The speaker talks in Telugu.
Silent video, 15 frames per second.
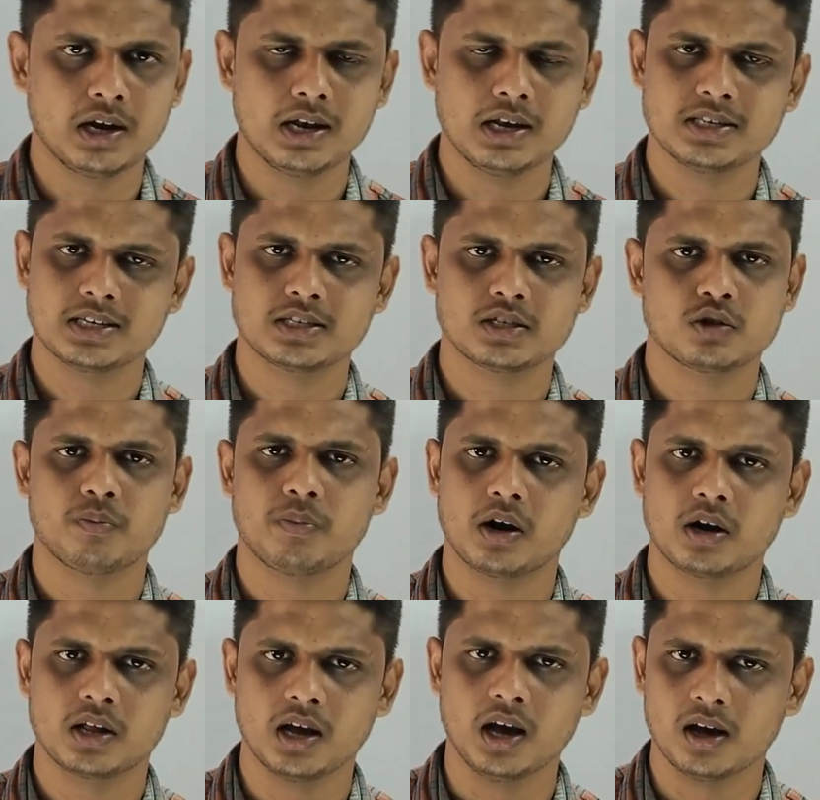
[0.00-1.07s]
ఇంటెలిజెన్స్తో
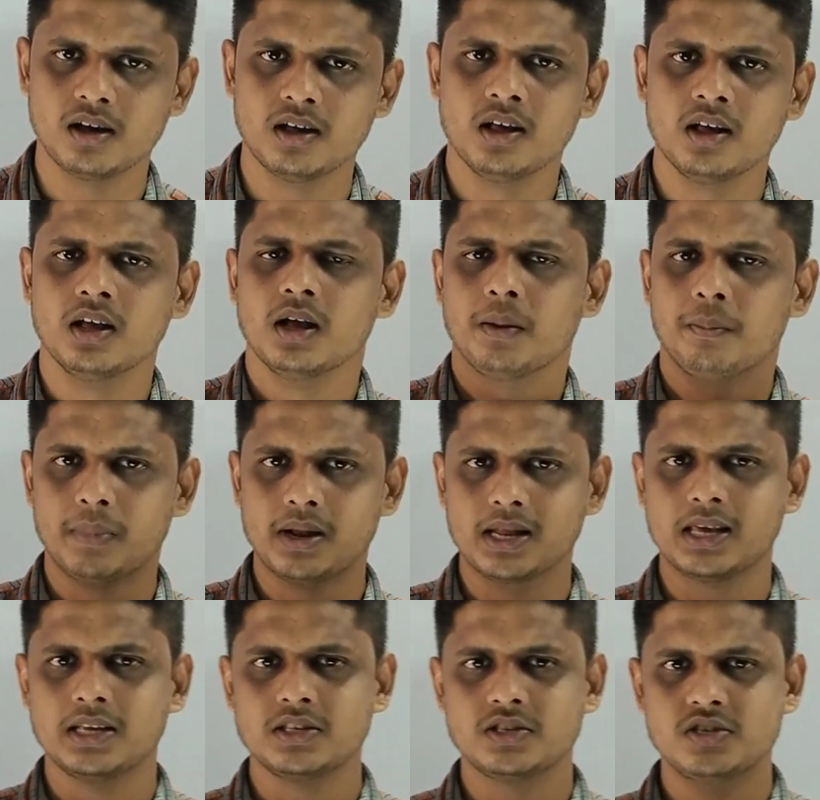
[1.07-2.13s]
పాటుగా
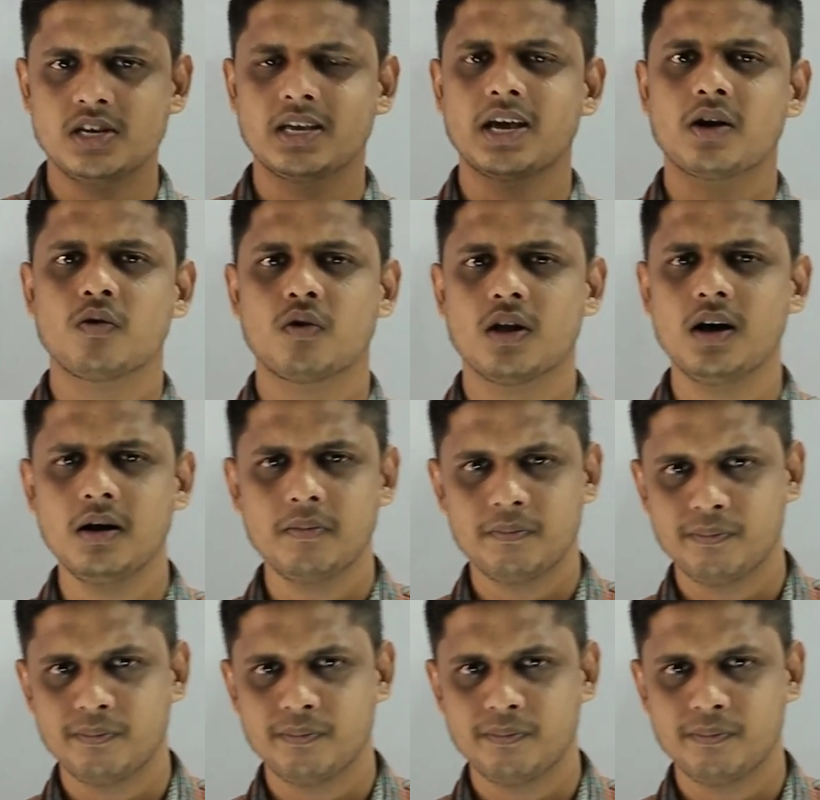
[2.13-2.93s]
మనకి జీకే కూడా